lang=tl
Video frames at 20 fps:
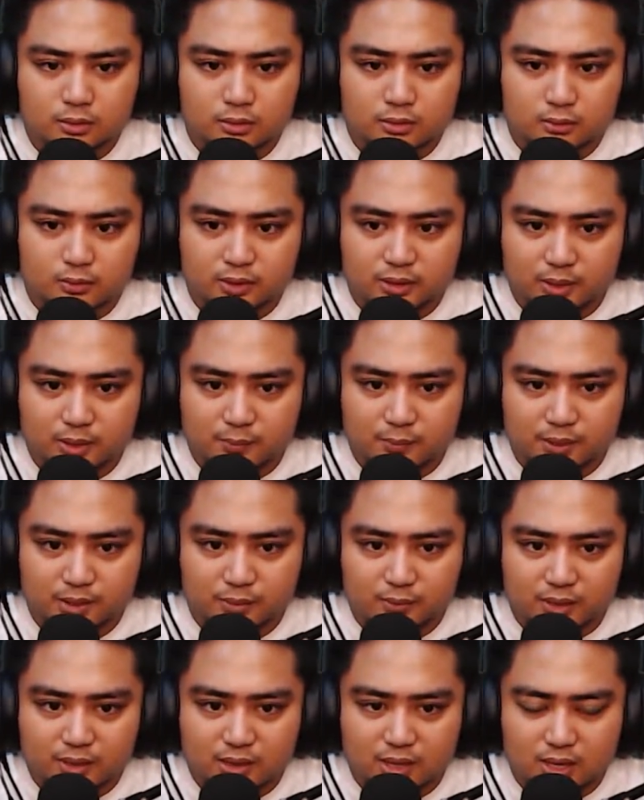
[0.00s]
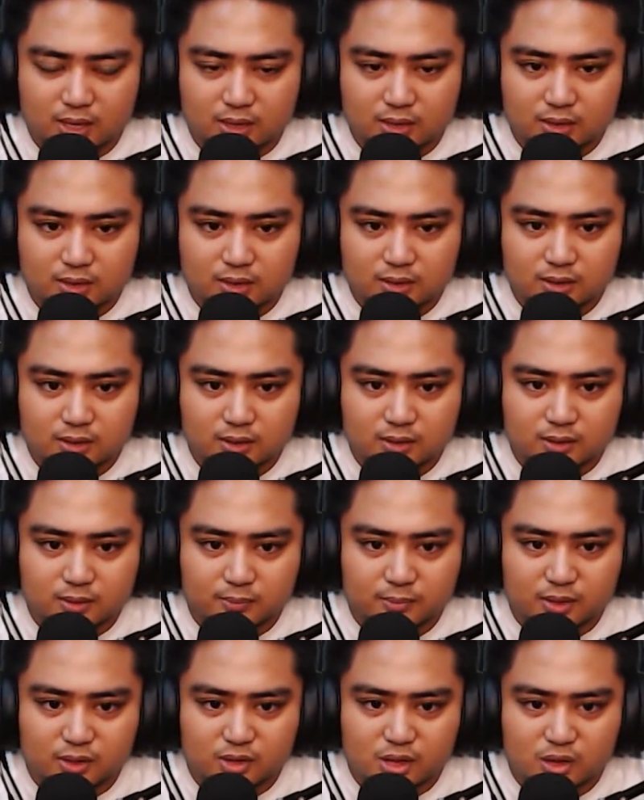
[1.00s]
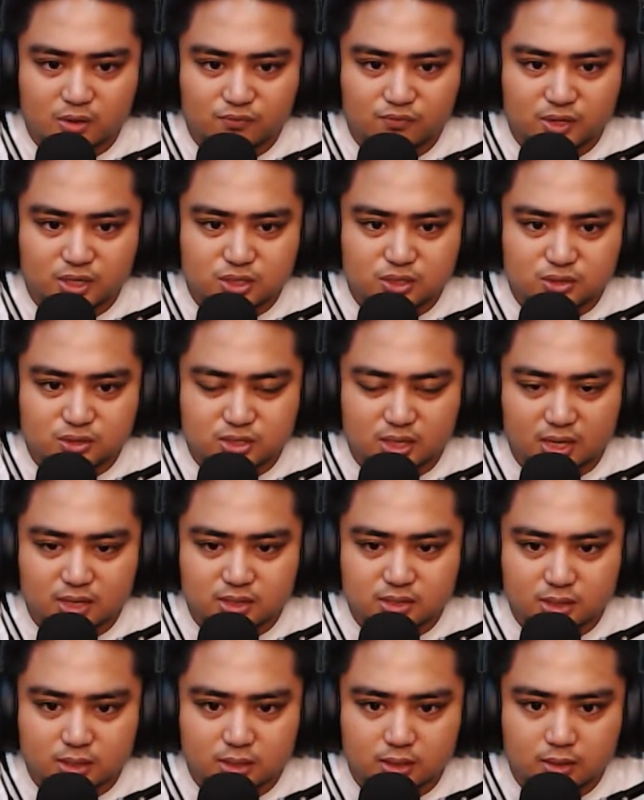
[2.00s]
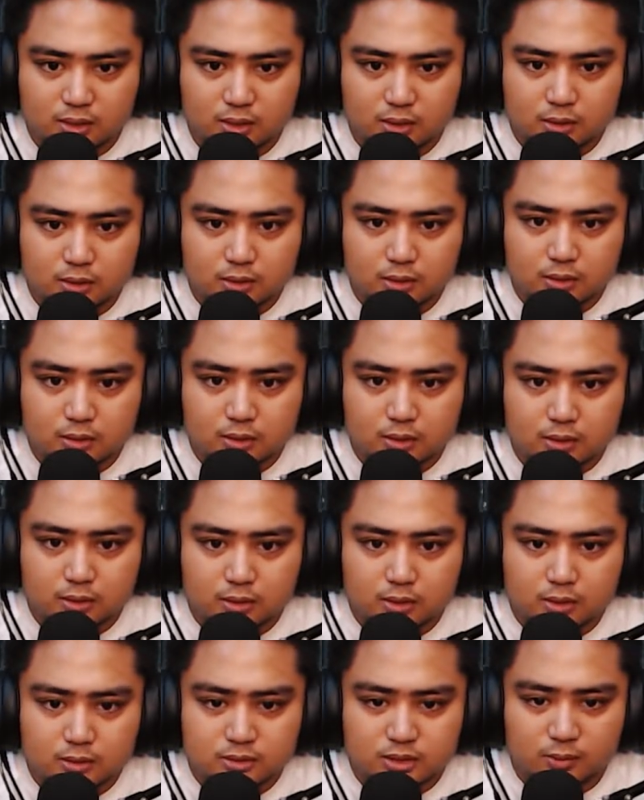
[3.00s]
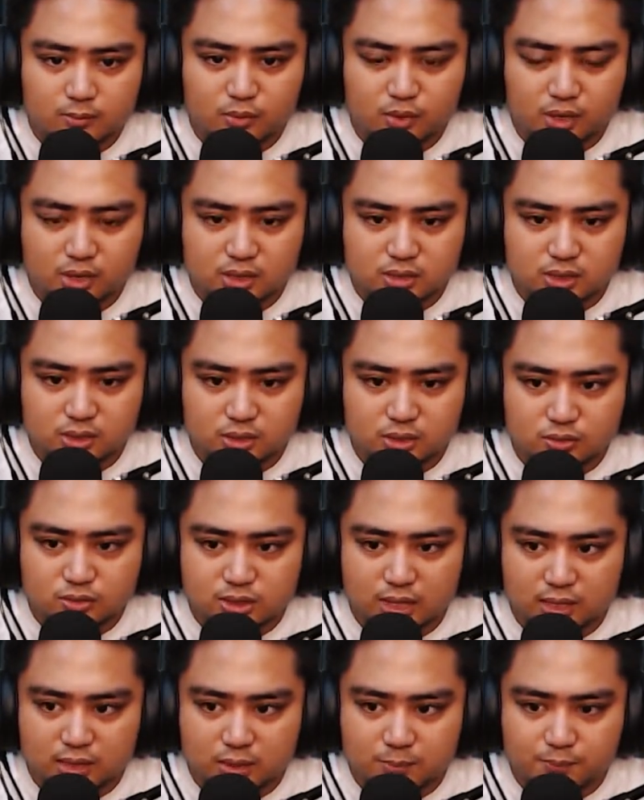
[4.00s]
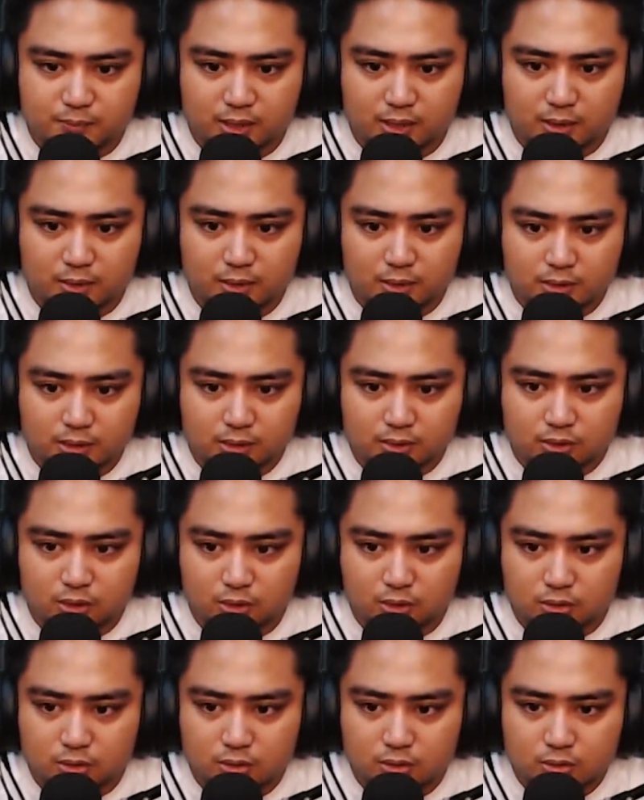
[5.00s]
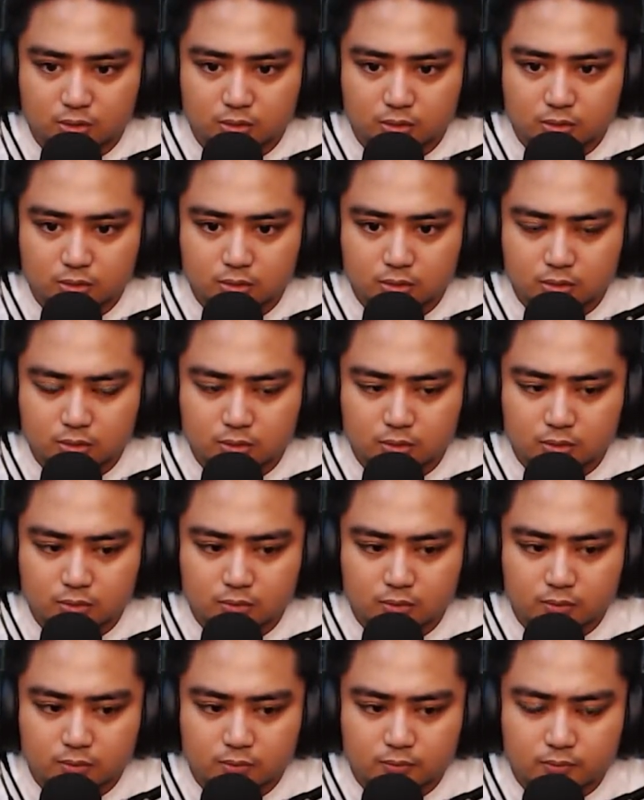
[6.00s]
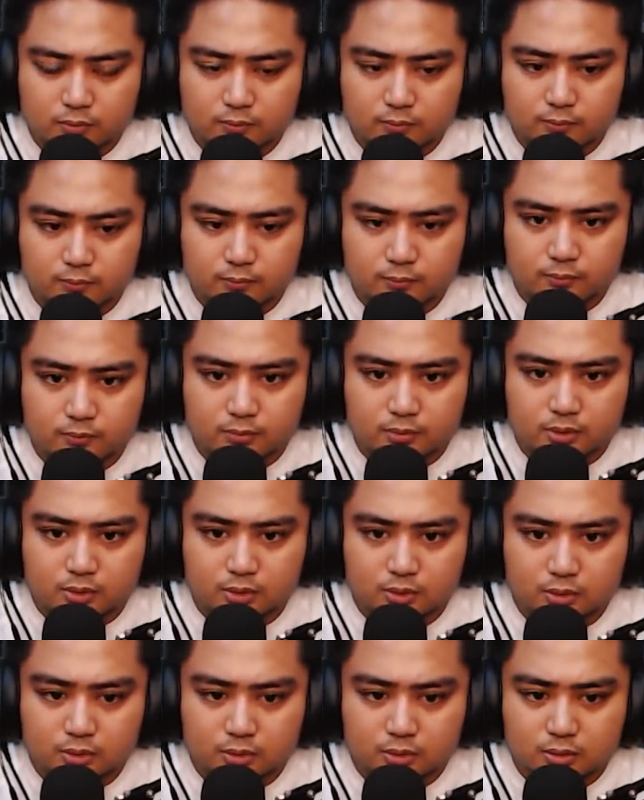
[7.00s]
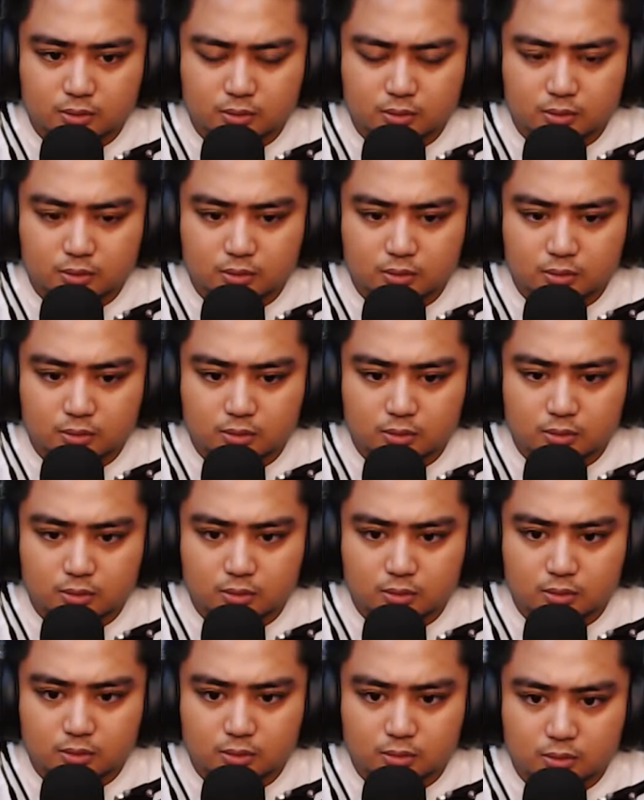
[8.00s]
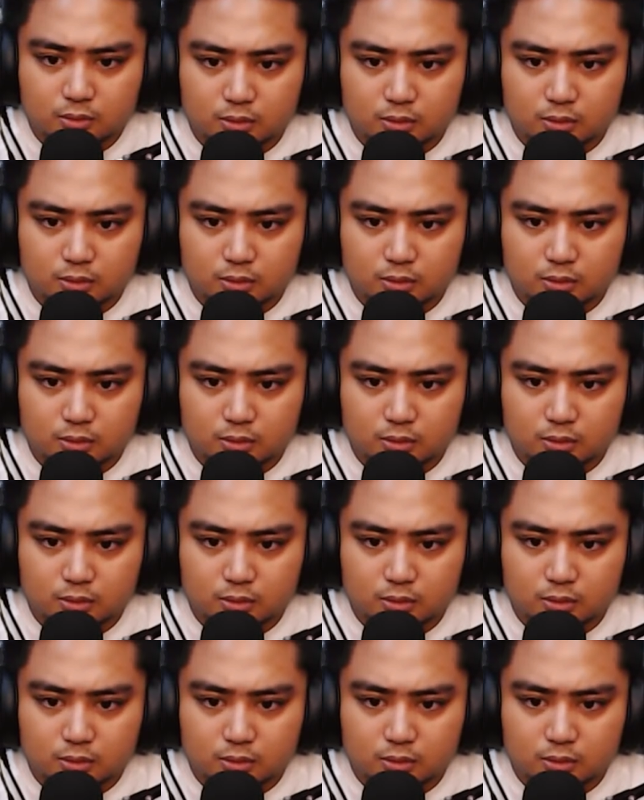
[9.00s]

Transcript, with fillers: Wait lang, pre, wait lang. Meron akong vision sa kanya eh. Somewhere lang siya dito sa atin, pre. Real talk. Heal mo daw ako, pre. Heal mo ako. Ay, kaya ko heal sarili ko.